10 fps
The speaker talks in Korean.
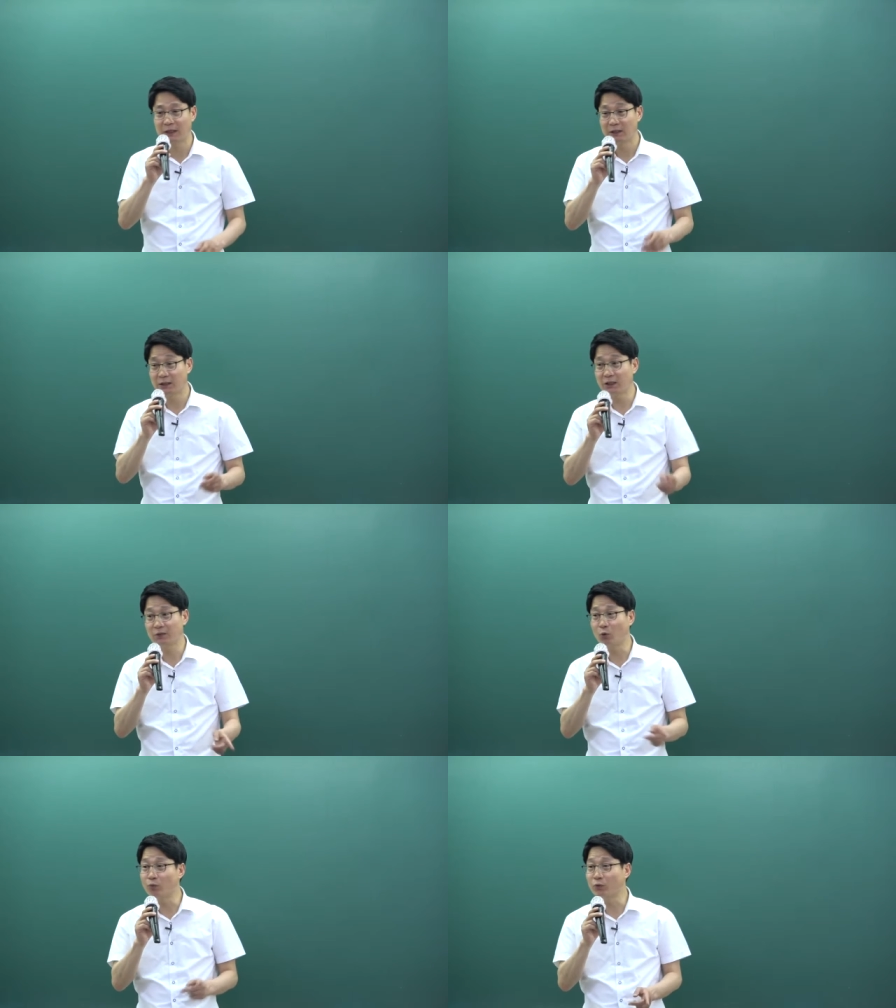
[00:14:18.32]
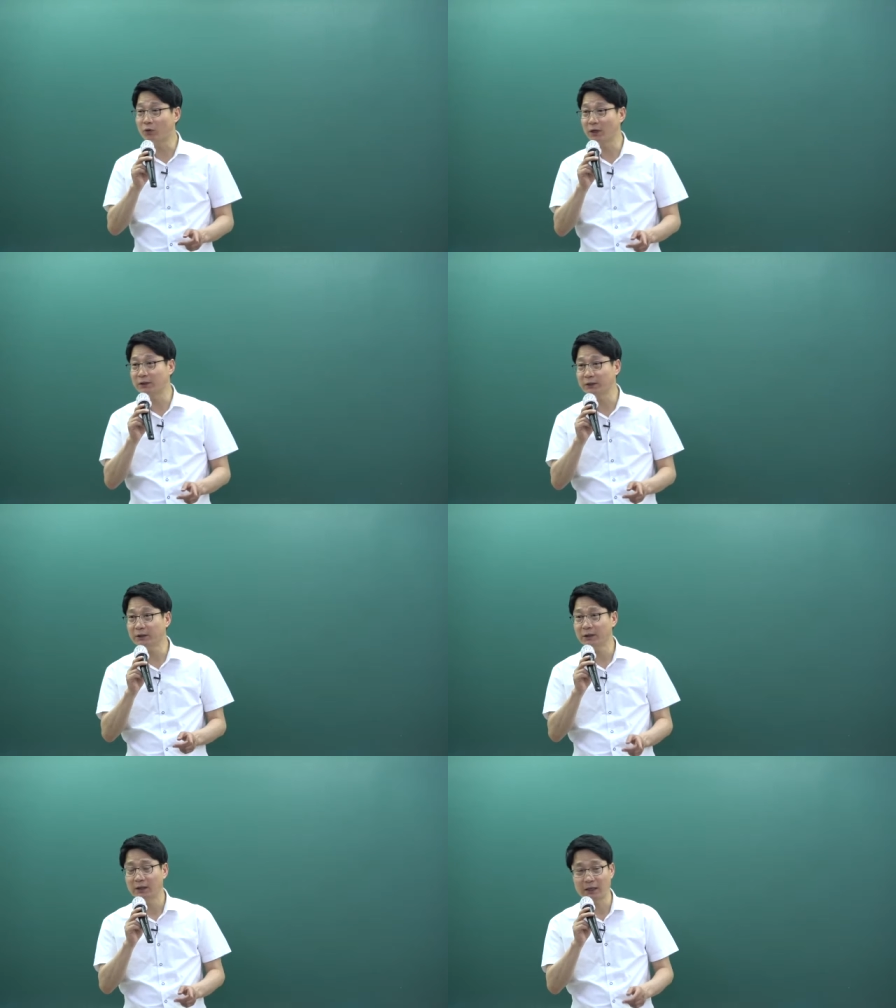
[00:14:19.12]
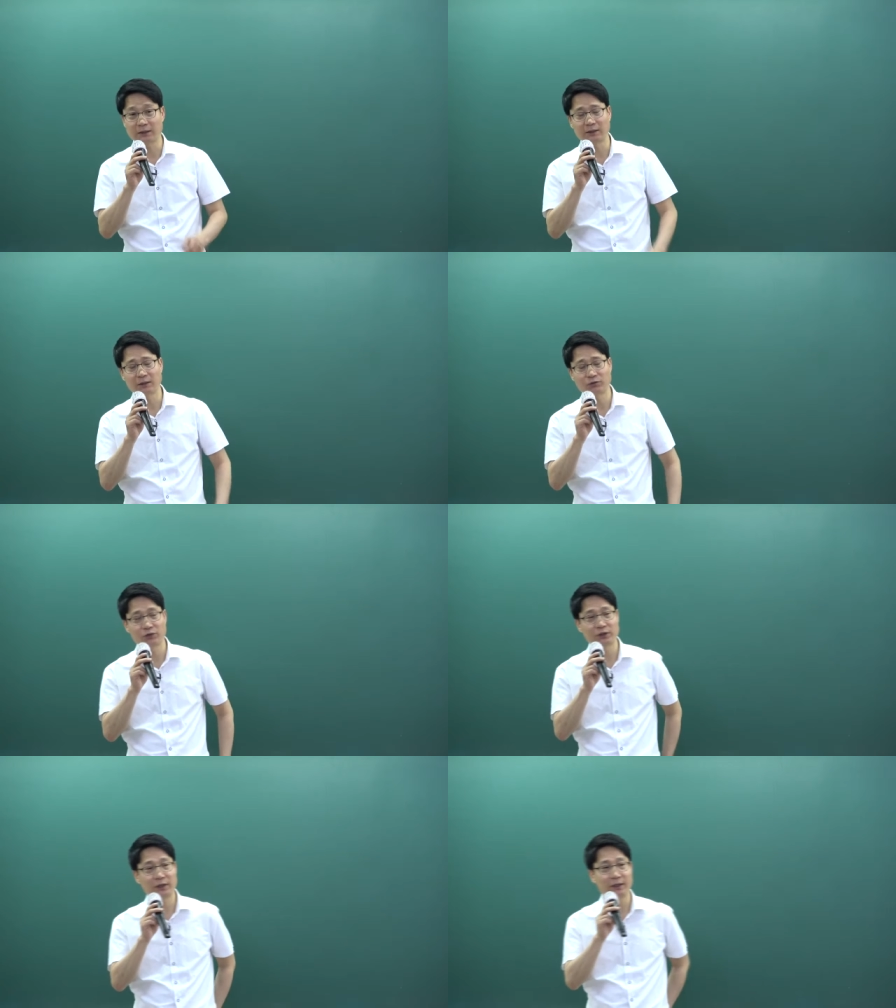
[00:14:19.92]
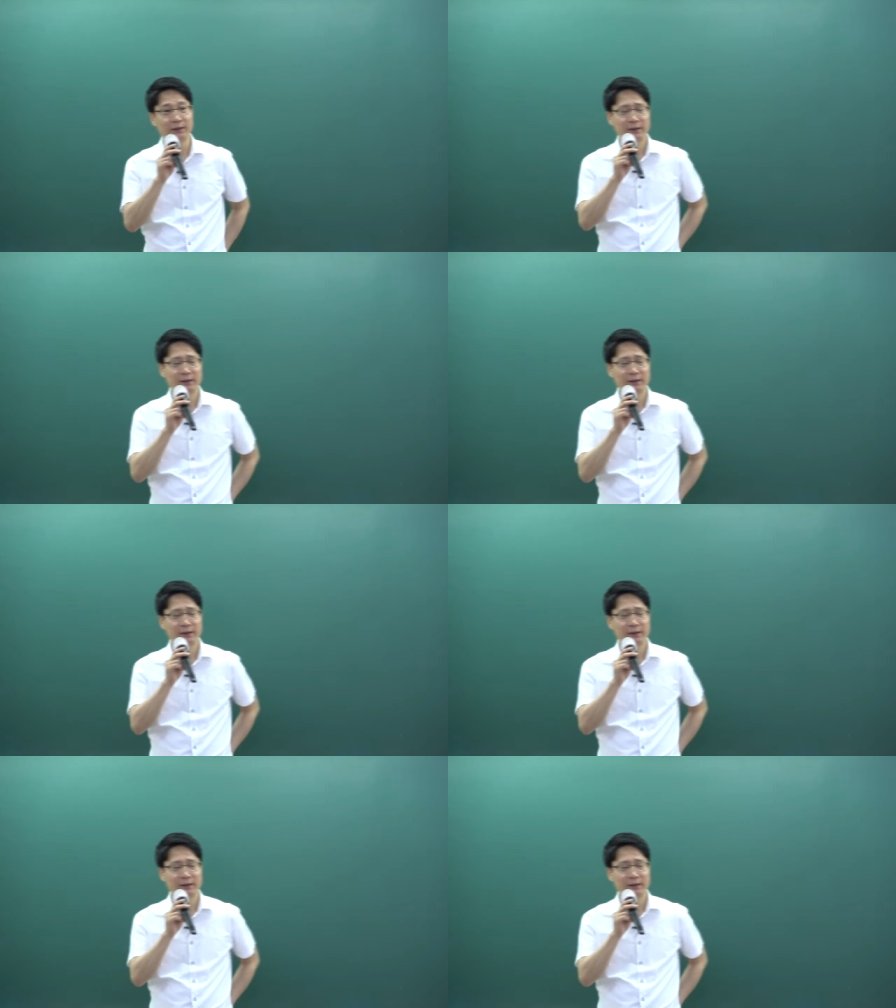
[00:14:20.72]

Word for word: 75%까지 가산될 수 있다.